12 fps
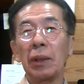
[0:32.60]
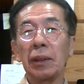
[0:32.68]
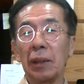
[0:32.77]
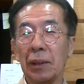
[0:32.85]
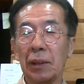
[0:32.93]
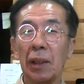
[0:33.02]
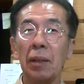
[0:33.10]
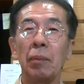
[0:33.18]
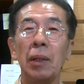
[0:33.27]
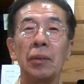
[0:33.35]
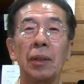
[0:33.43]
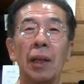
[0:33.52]
してですね
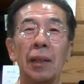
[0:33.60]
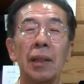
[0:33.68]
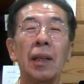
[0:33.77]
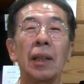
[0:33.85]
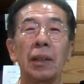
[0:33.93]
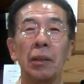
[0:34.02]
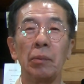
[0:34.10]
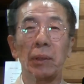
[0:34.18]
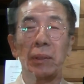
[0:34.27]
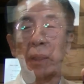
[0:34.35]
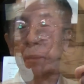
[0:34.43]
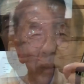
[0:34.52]
メルカリで買ってみま
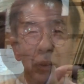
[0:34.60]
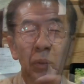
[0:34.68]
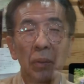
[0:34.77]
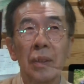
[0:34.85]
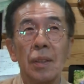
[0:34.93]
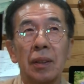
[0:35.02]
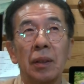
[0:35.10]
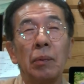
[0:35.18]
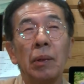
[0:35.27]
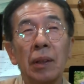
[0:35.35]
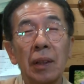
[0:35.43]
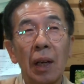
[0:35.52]
したそれでですね今
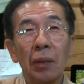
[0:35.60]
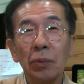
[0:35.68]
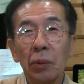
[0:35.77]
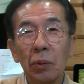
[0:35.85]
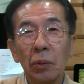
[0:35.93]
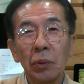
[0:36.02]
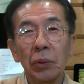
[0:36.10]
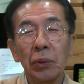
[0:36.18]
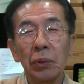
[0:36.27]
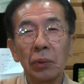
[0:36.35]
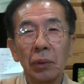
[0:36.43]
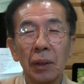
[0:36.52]
までヤフオクを
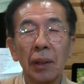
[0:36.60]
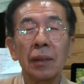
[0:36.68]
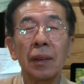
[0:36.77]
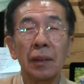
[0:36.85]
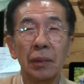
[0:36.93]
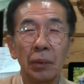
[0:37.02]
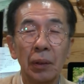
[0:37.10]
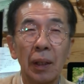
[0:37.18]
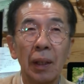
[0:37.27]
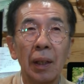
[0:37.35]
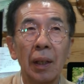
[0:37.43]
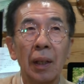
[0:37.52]
ずっと使ったんですよ
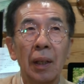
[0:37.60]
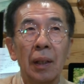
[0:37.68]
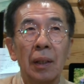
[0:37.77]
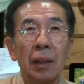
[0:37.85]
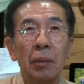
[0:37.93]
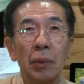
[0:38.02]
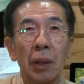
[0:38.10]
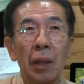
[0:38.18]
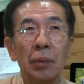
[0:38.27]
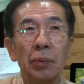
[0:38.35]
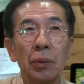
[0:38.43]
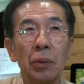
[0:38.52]
ねでも
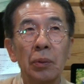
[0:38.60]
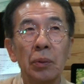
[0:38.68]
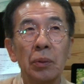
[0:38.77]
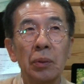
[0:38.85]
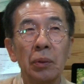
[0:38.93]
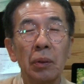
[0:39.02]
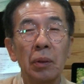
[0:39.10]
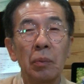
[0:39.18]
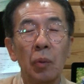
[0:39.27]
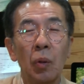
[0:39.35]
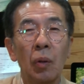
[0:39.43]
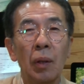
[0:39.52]
ヤフオクより
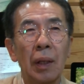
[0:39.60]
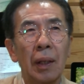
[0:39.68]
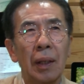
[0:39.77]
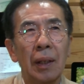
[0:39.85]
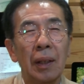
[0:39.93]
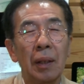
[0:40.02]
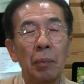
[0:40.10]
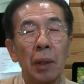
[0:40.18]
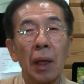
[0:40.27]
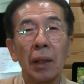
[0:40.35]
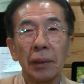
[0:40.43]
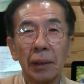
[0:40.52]
も、えー、やっぱ
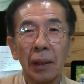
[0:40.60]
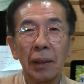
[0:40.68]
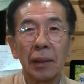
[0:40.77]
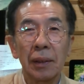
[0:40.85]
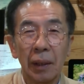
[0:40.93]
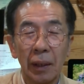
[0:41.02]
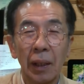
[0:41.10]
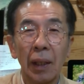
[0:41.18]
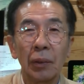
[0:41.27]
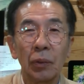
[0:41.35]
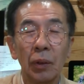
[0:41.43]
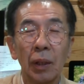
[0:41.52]
簡単ですかねあ
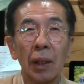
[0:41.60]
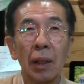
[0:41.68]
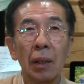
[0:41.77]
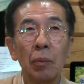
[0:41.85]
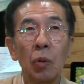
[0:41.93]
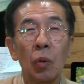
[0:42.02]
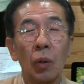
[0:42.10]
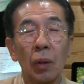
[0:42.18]
と値段がもう